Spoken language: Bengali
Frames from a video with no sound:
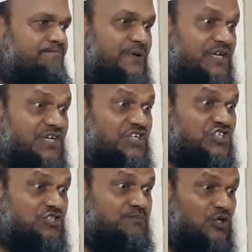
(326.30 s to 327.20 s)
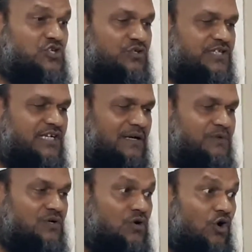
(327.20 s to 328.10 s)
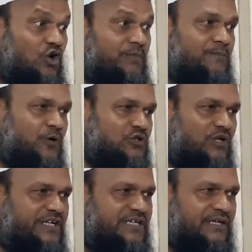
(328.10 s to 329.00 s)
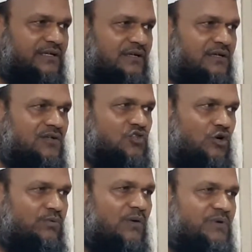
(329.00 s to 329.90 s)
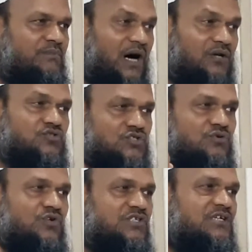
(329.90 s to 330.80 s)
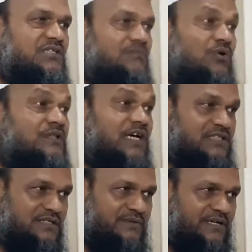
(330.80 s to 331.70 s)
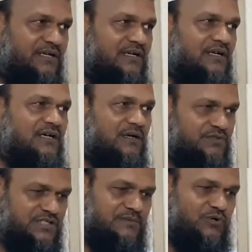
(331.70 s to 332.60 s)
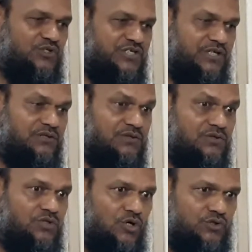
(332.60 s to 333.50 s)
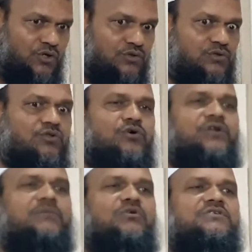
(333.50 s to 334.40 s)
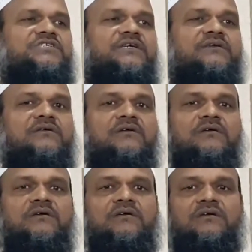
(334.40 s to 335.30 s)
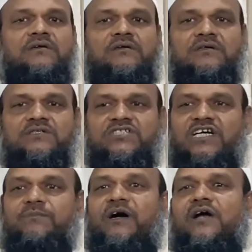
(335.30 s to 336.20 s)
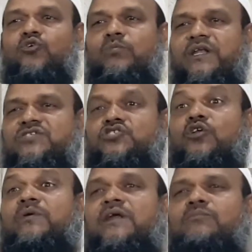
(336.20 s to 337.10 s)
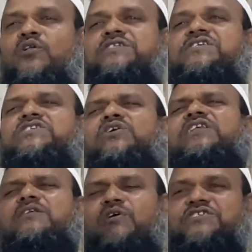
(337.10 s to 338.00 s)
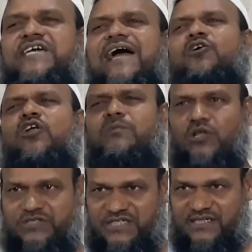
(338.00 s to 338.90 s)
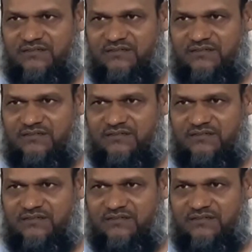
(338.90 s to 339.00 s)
২০ বছর থেকে আমি কলমে ফতোয়া লিখি তবু আমি মানুষ কোনো জায়গাতে ভুল থাকতে পারে আমি যেটা বলছি তদন্ত করে বলছি সাত ভাগে কুরবানি চলবে না বলছি চিরদিন বলছি এখনো বলছি